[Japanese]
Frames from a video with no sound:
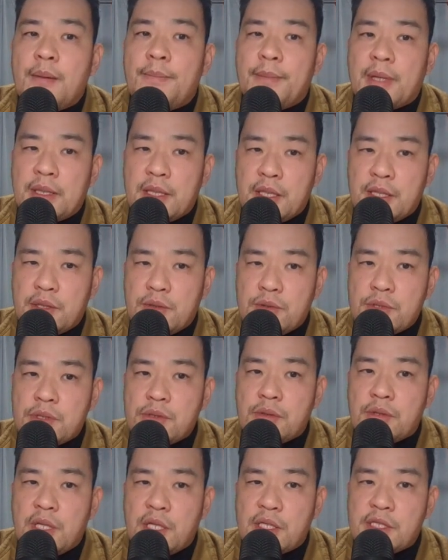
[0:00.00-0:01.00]
また一
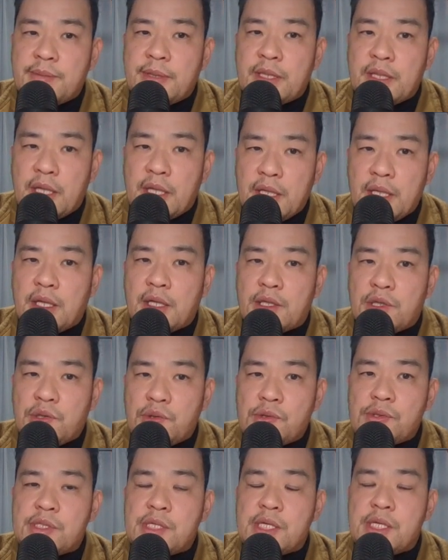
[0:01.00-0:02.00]
つの立場だけが
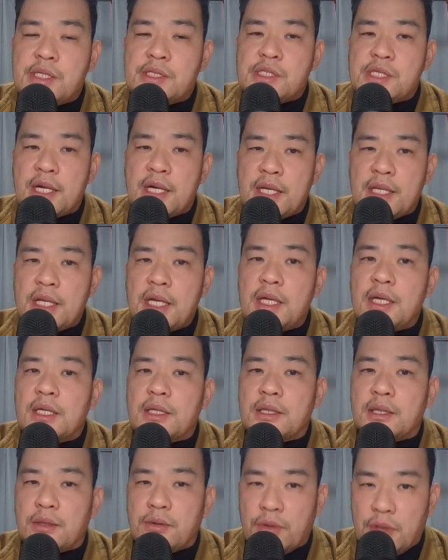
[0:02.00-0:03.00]
強制されな
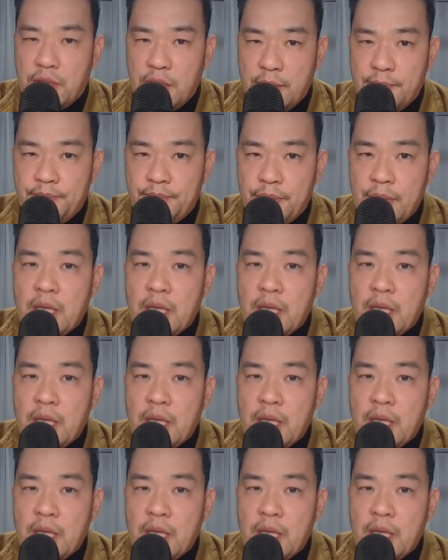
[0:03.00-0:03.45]
かった時